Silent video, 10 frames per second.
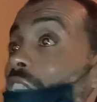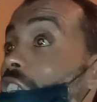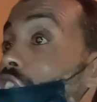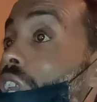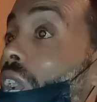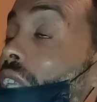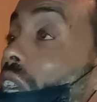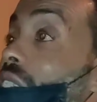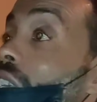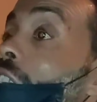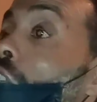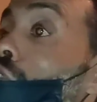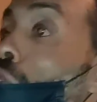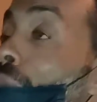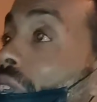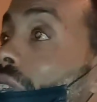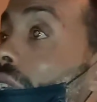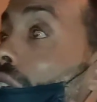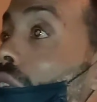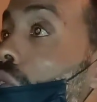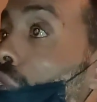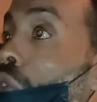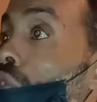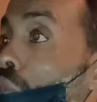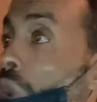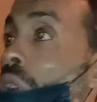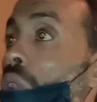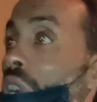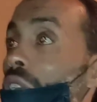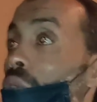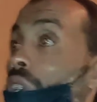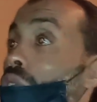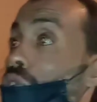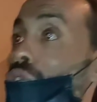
هذا الشيخ هذا خصنا ناخذو به كون قدوه وهادي وهادي